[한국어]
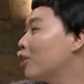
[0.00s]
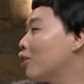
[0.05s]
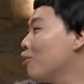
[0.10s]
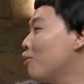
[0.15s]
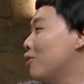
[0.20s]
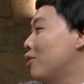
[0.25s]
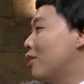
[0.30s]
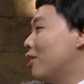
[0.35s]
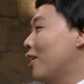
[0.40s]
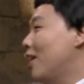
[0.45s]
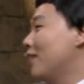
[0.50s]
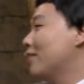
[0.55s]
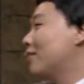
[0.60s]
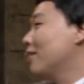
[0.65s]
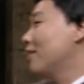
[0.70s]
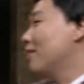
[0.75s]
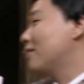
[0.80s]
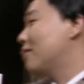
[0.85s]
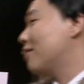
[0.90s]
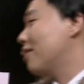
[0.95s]
어떻게 올려
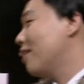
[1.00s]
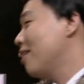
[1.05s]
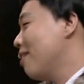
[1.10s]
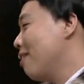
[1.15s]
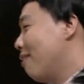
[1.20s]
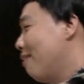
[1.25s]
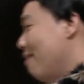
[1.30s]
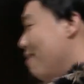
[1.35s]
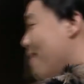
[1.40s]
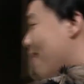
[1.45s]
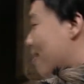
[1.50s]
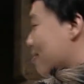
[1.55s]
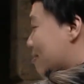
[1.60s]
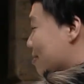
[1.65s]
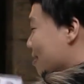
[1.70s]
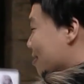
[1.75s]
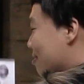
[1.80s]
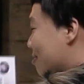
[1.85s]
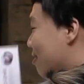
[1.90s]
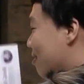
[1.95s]
SNS 어떻게? 어
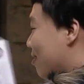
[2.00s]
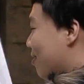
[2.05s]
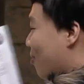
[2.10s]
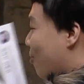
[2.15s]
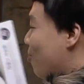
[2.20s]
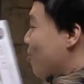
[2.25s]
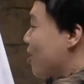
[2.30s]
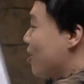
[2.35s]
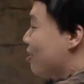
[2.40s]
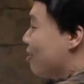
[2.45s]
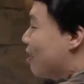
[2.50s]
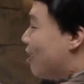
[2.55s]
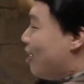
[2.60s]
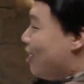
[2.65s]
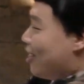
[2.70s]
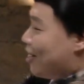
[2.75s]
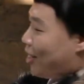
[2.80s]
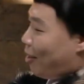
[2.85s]
SNS 이렇게 올리는 거야